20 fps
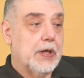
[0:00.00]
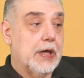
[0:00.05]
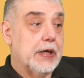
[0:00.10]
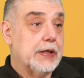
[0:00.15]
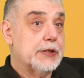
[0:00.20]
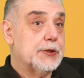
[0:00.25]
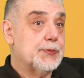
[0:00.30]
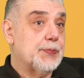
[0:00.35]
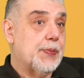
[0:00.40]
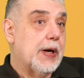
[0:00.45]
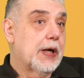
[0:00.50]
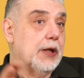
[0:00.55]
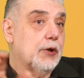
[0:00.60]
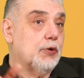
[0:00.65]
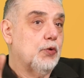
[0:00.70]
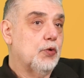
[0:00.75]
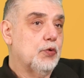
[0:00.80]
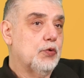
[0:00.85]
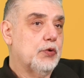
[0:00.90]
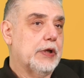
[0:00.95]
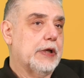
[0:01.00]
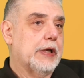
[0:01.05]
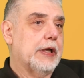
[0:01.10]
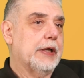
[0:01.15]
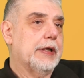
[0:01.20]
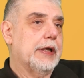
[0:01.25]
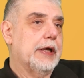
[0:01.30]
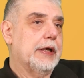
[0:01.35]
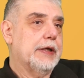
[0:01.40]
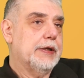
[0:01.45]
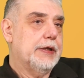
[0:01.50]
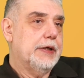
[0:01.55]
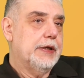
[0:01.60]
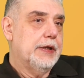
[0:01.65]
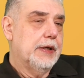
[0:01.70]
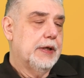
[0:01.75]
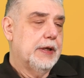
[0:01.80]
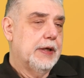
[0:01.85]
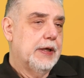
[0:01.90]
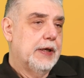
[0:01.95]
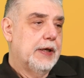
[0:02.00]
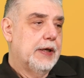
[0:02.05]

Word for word: yalnız pahalı konut alanlar değil,